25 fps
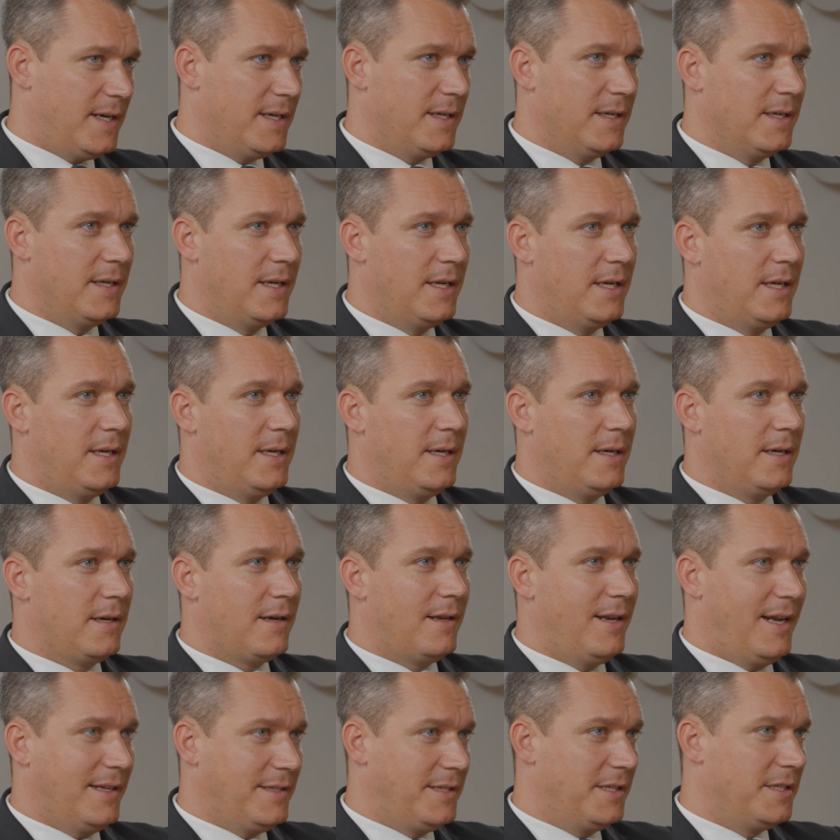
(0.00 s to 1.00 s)
an
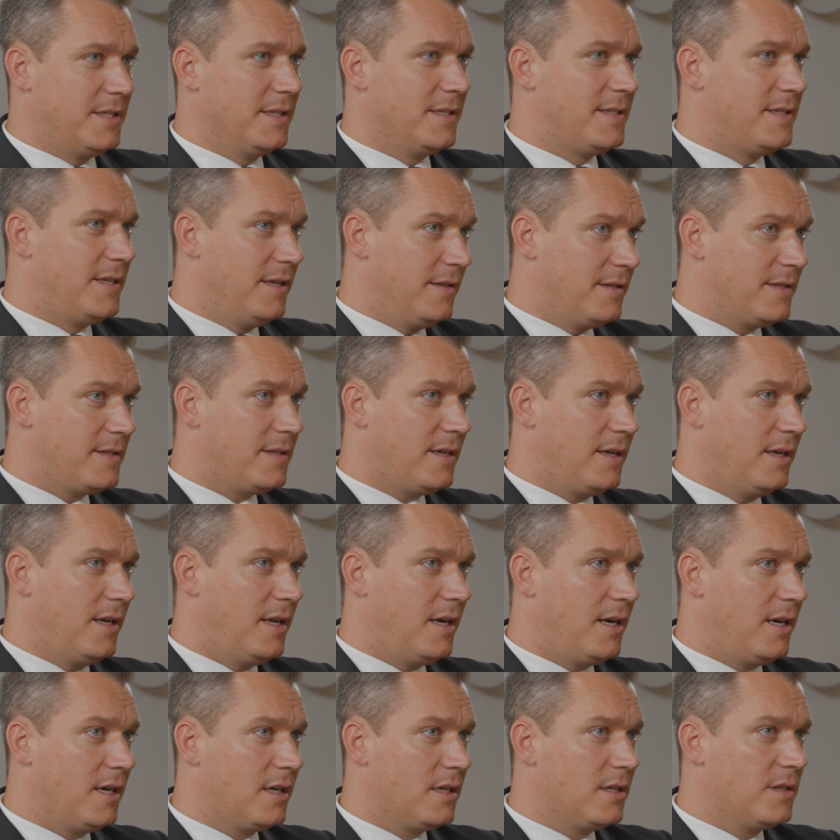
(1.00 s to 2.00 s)
klassischen
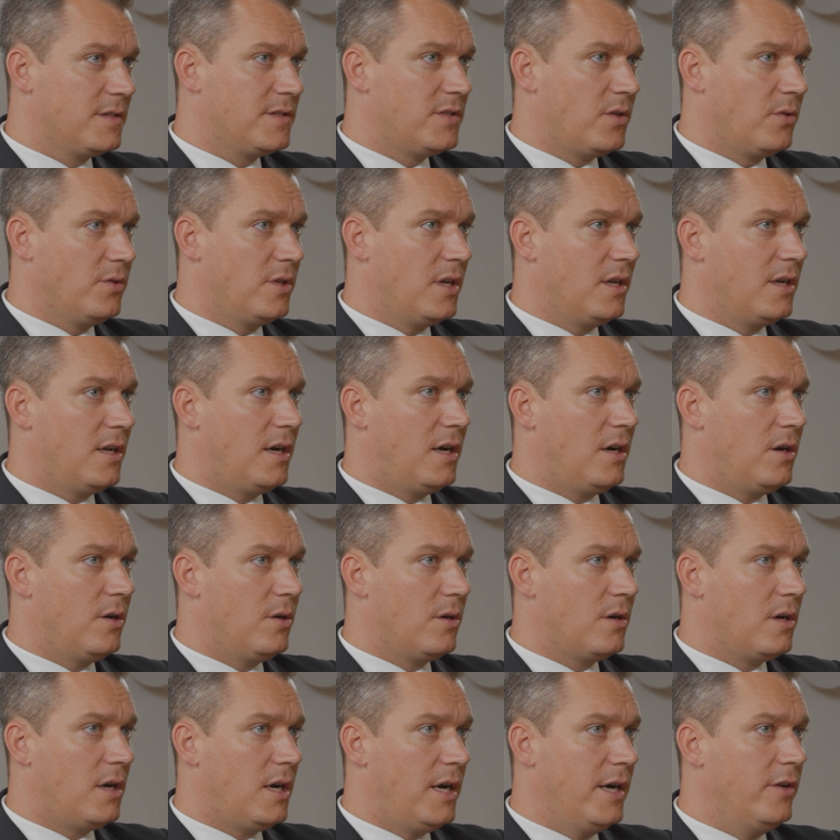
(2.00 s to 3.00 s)
Zinsanlagen, sondern
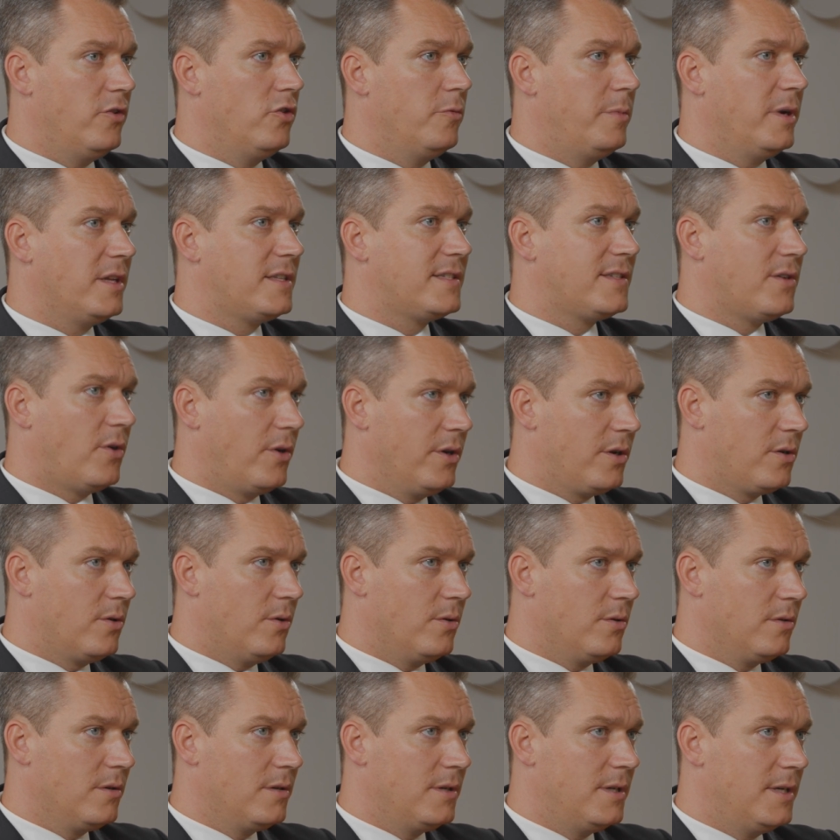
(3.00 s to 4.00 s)
auch eine
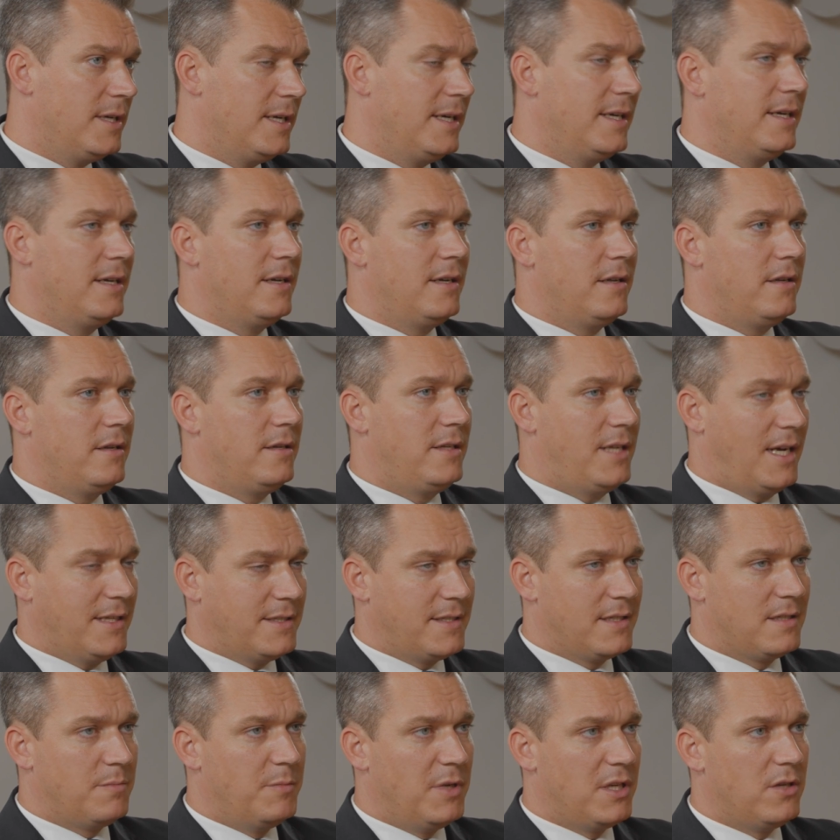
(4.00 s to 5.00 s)
Überzeugung,
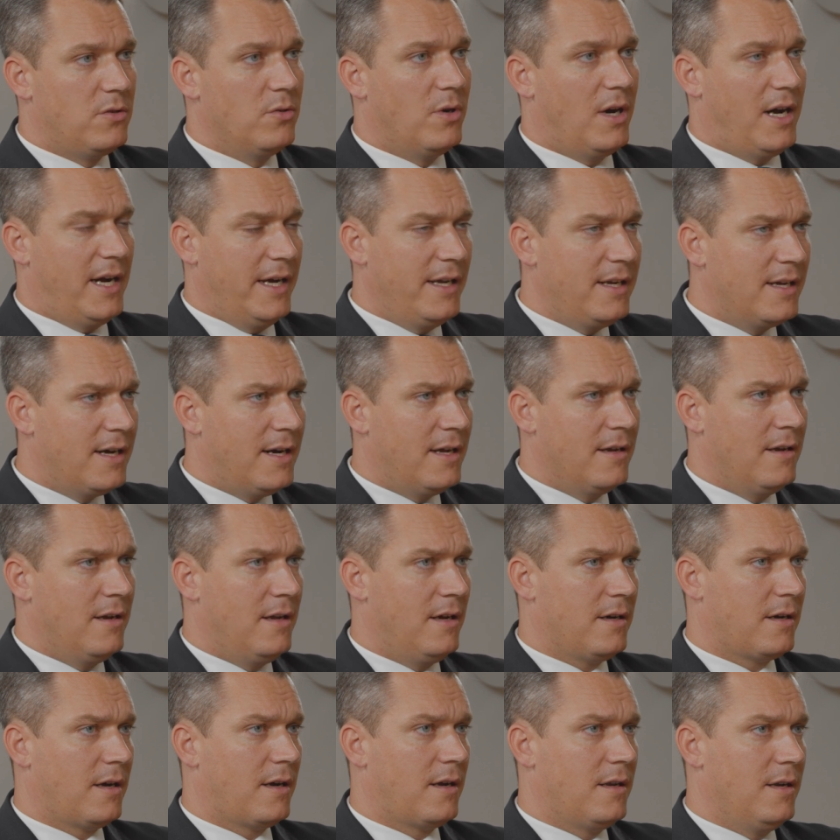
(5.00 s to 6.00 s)
dass es mit nur einer
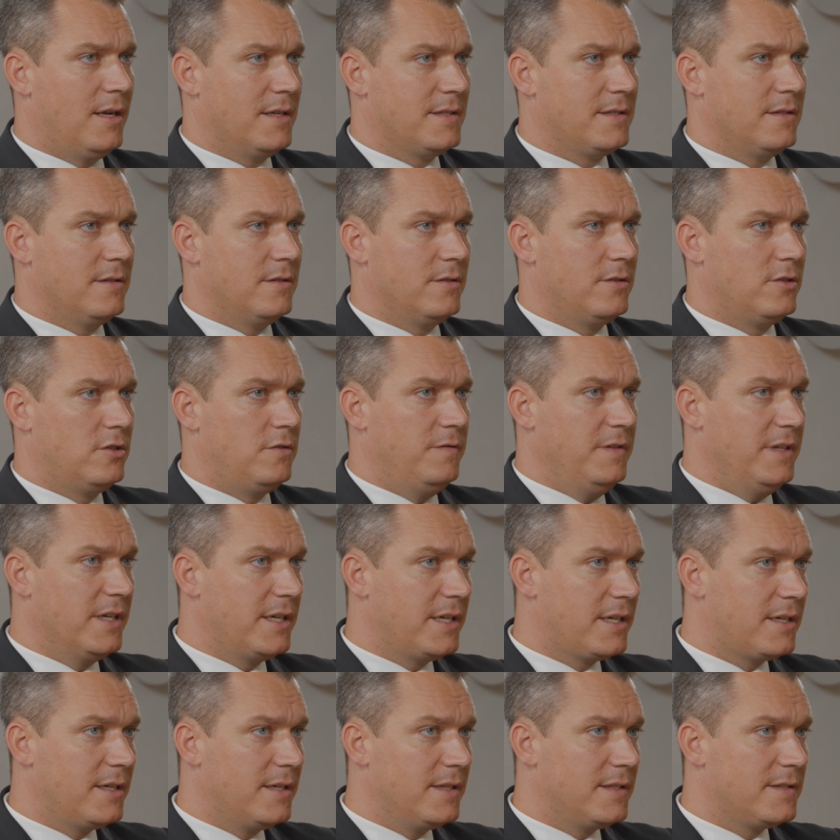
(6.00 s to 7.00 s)
Anlageklasse
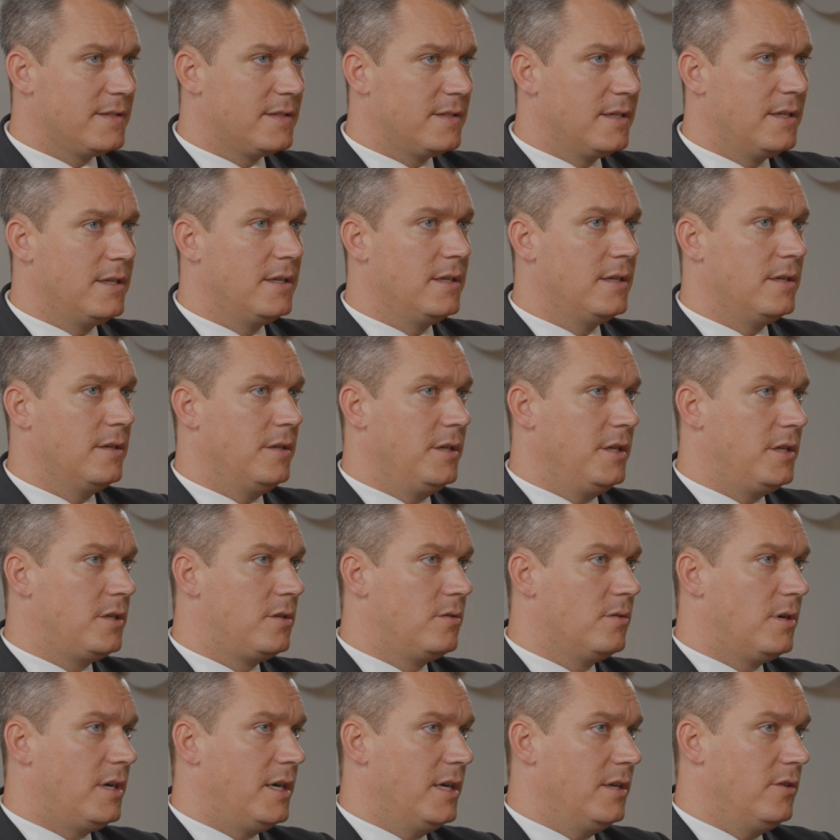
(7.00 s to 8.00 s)
schwierig ist,
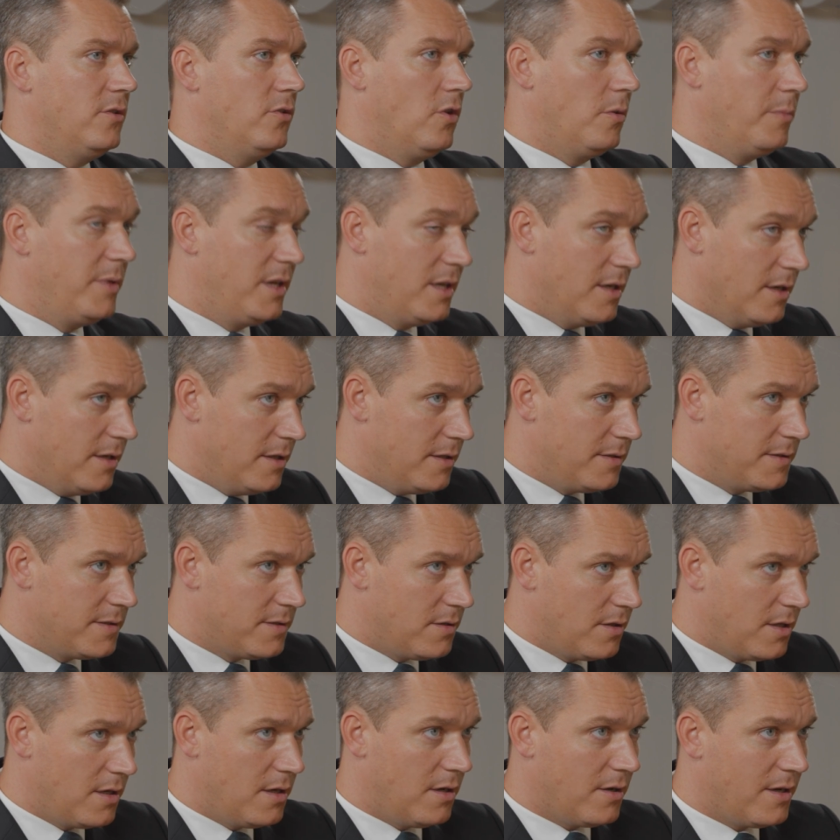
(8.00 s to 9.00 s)
nicht nur einen nominellen,
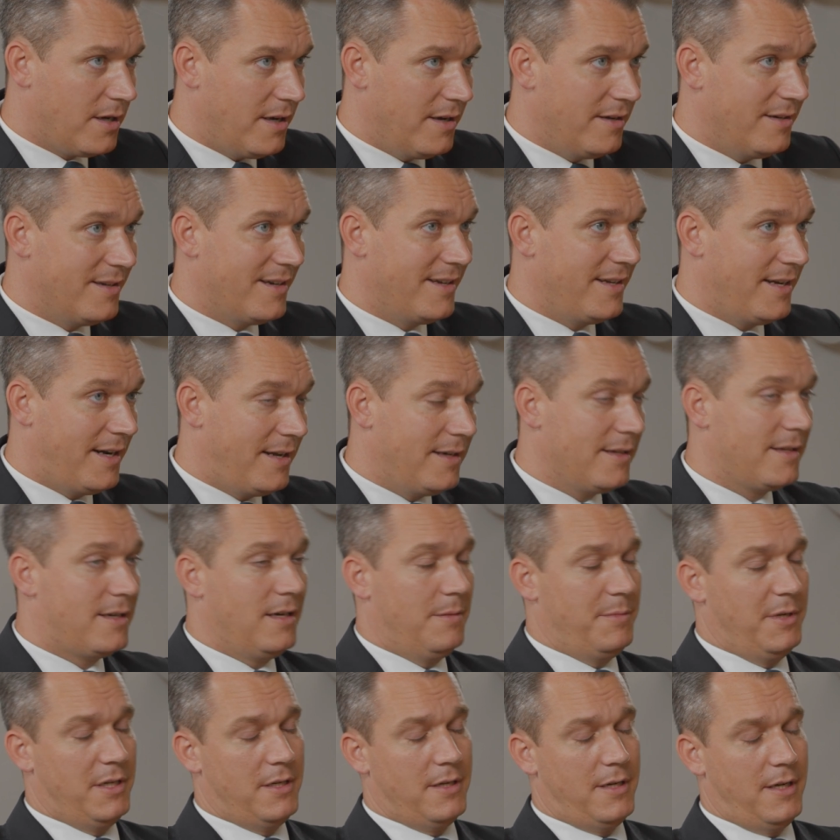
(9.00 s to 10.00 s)
sondern auch einen realen
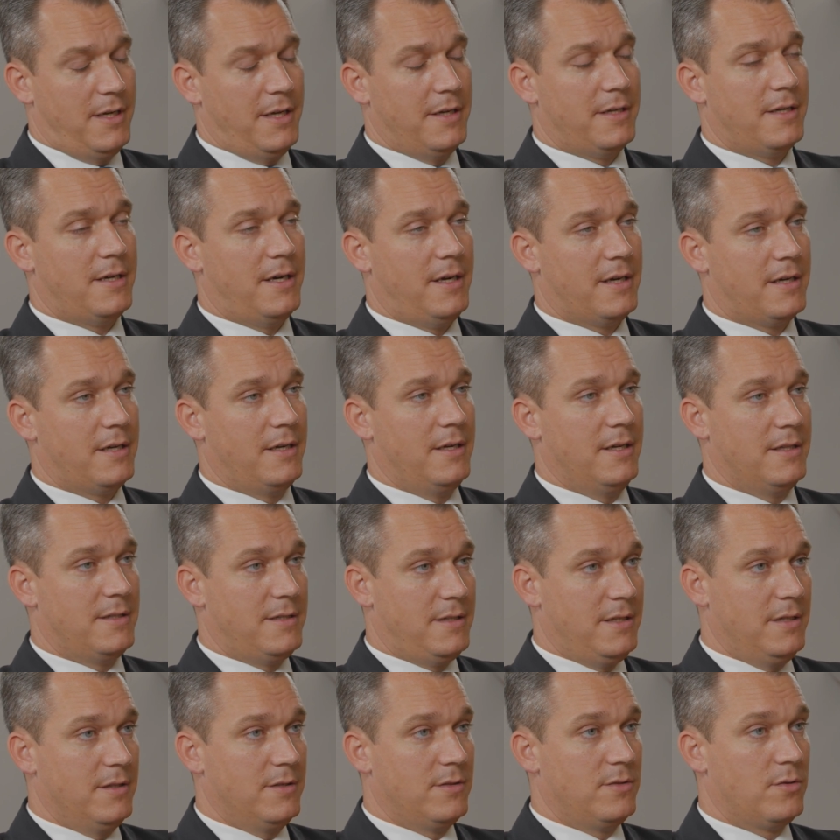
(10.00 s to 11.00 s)
Kapitalertrag
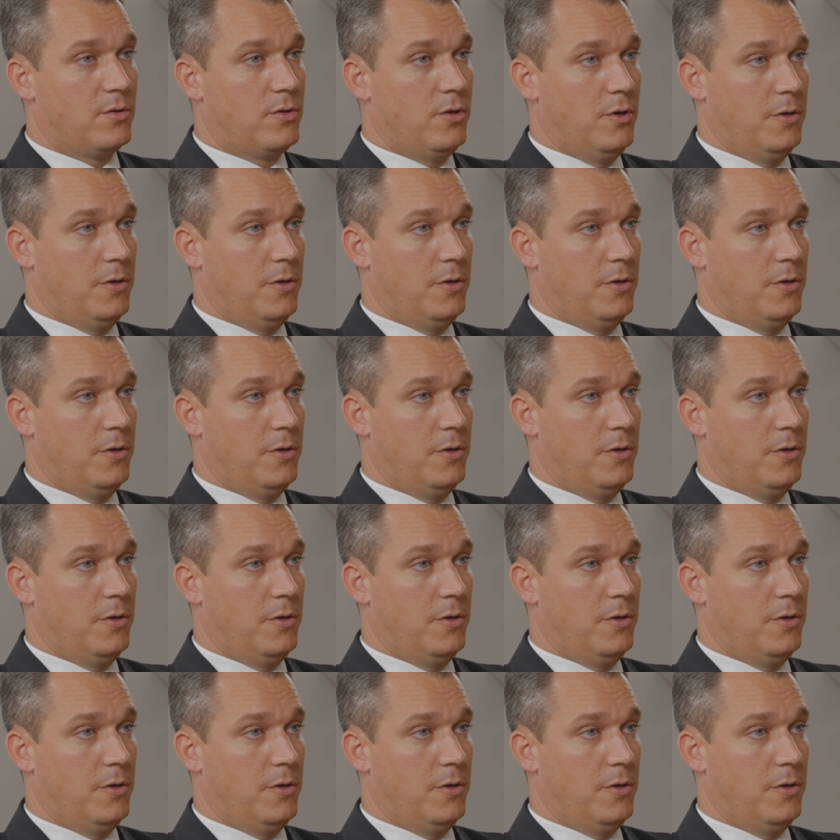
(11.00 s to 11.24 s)
erzielen zu